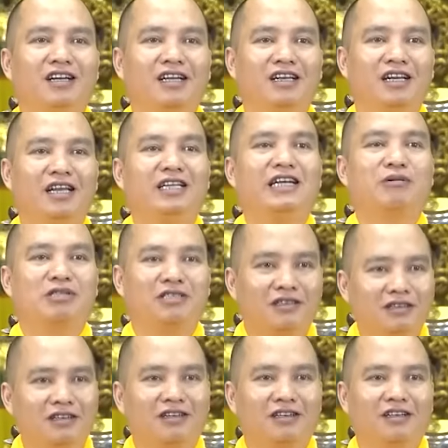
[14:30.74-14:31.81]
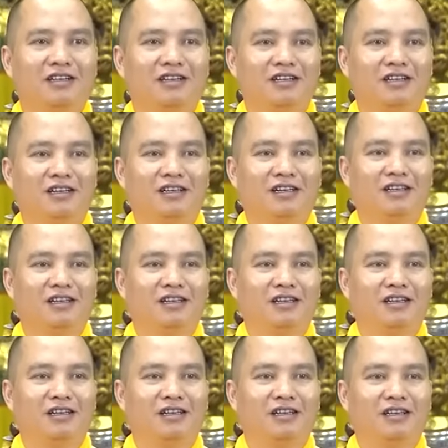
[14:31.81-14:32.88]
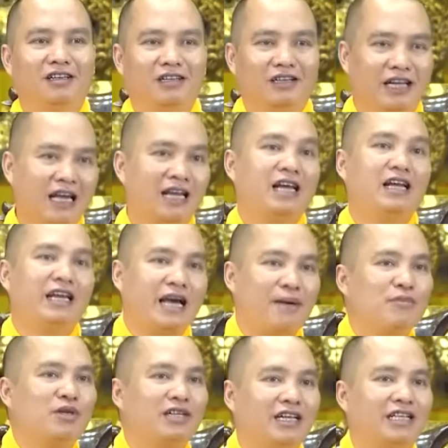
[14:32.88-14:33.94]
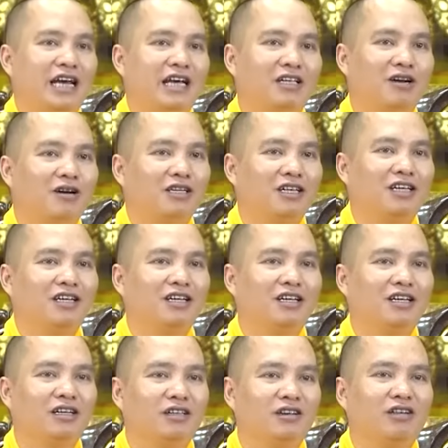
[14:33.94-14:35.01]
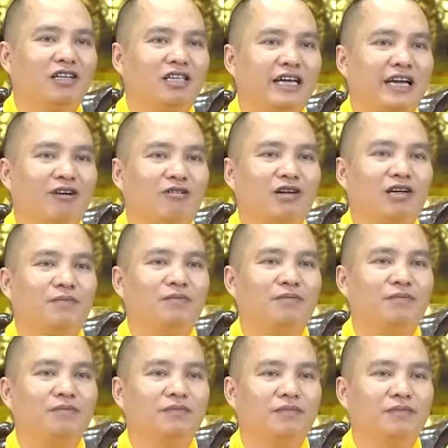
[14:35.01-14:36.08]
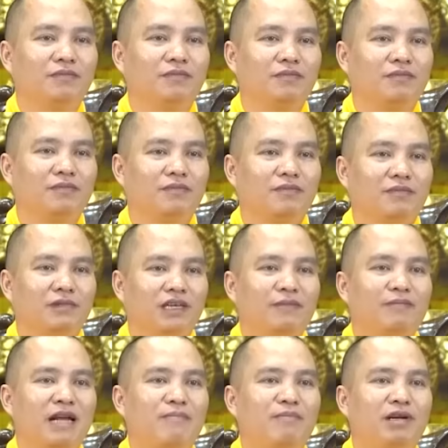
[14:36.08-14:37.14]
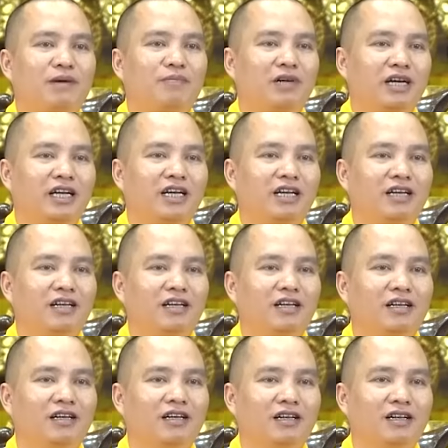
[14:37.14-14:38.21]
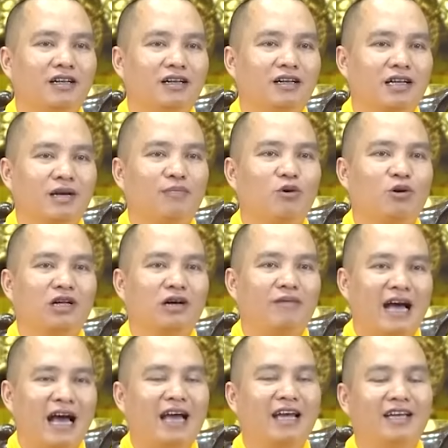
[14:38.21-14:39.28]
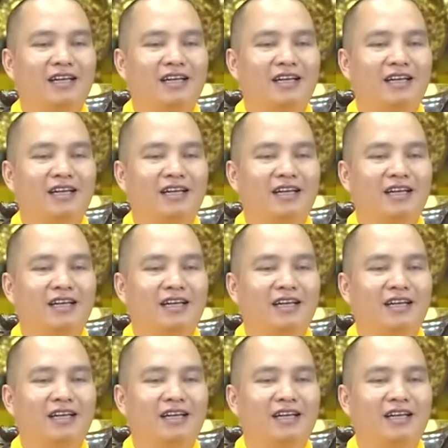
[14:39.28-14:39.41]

Lên giáo sư. Nhưng nay để dạy cho gì? Cho đứa trẻ học lớp 5, lớp 10, cấp 1, cấp 2